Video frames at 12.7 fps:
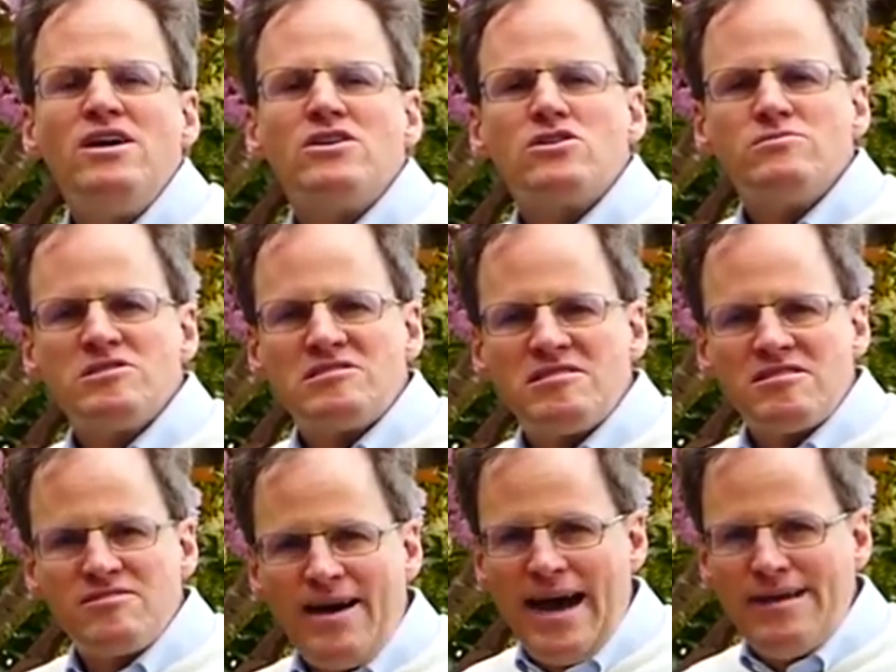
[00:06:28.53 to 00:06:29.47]
Du musst
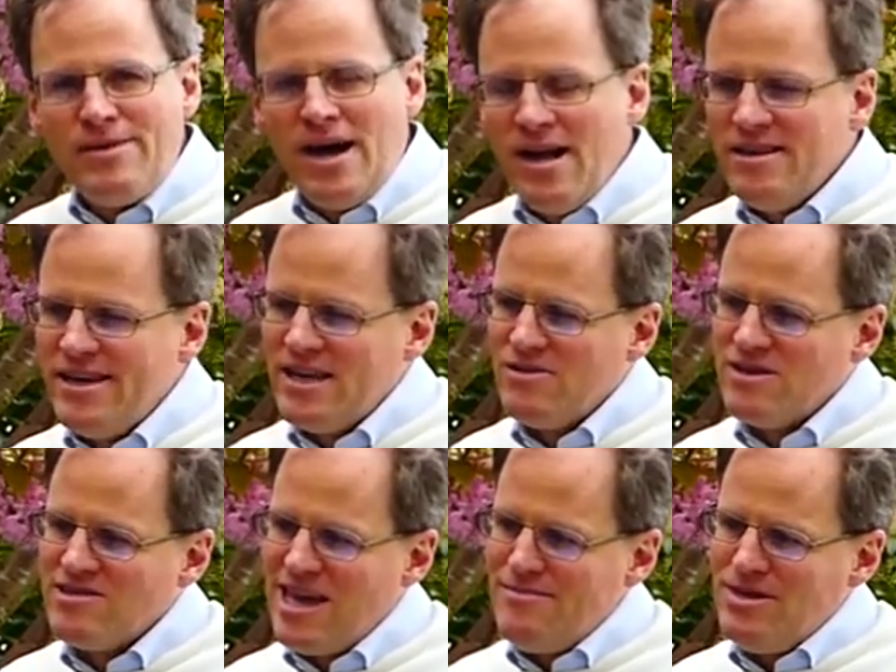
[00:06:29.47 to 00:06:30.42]
zweimal
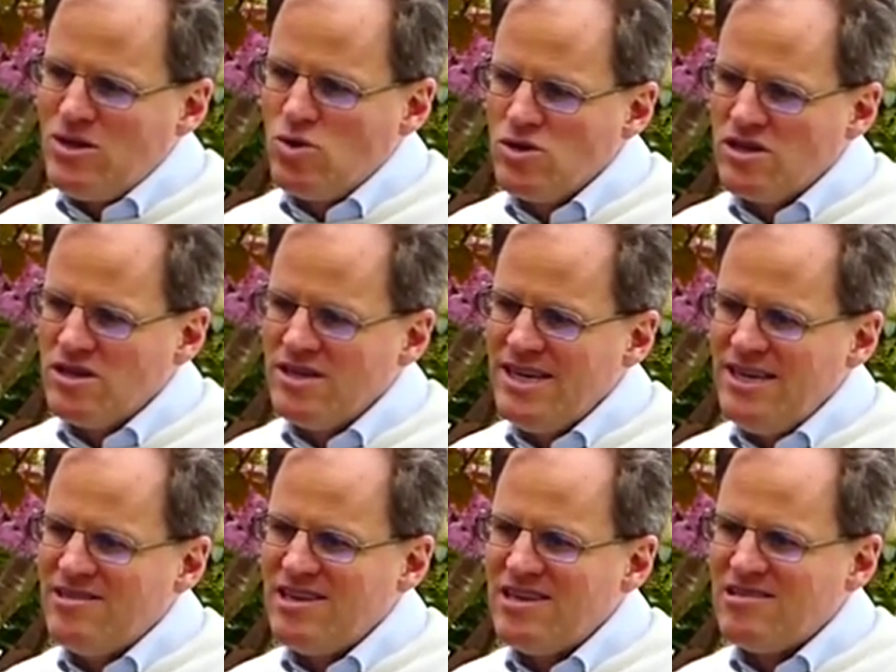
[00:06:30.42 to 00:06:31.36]
etwa zehn Minuten
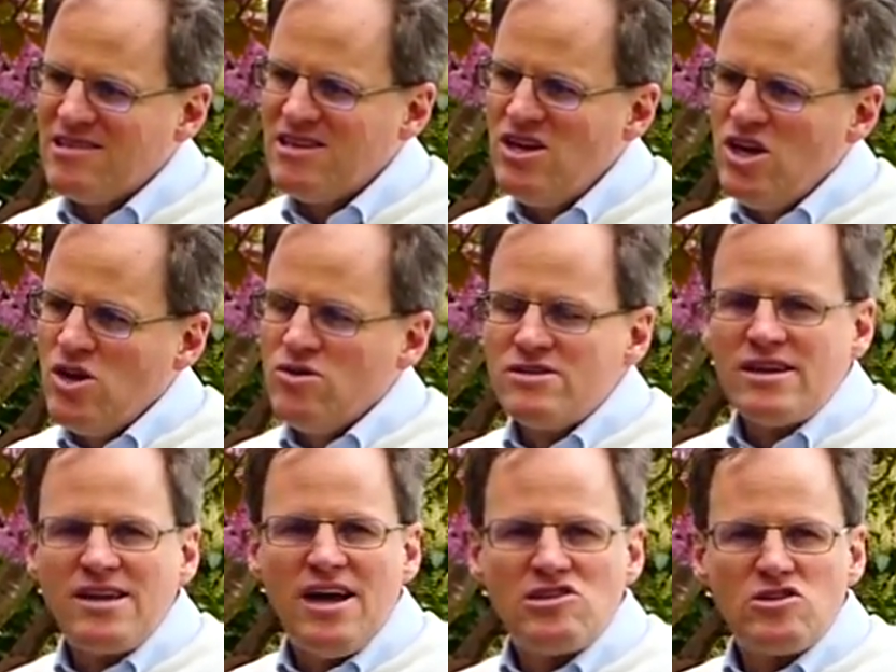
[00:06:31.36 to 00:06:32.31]
hinsitzen und
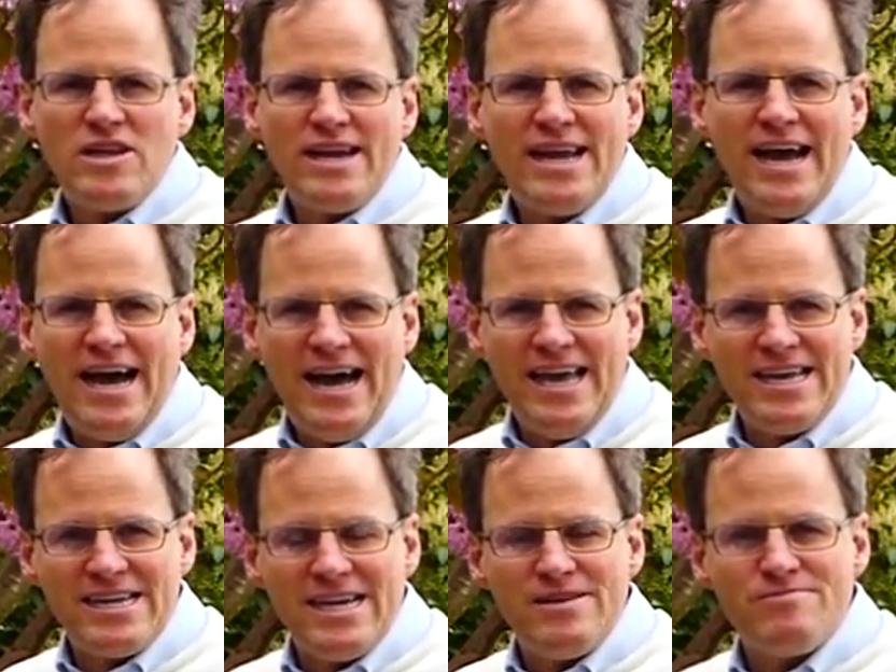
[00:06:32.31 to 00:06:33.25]
dann kannst du deine
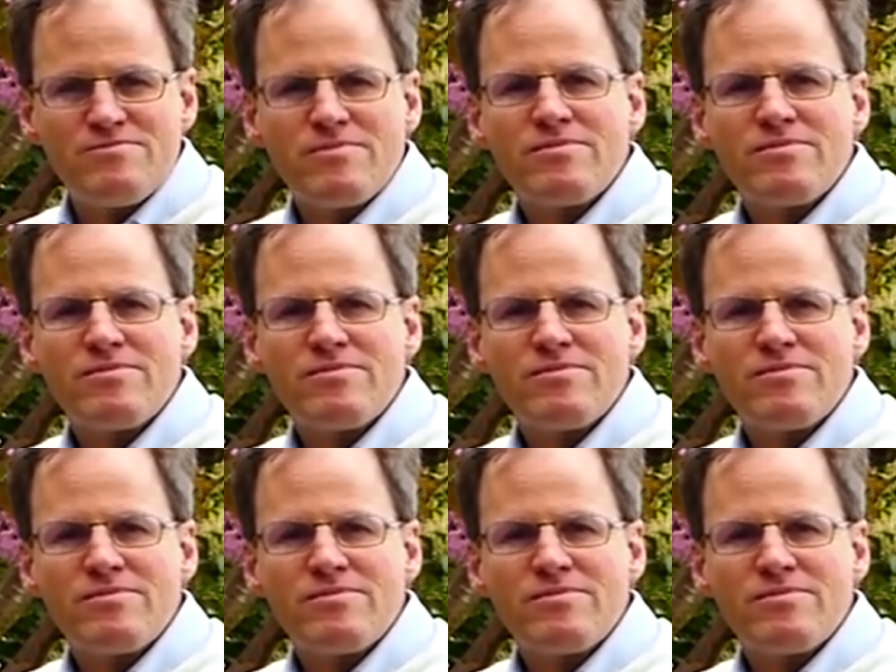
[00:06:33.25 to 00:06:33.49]
eigene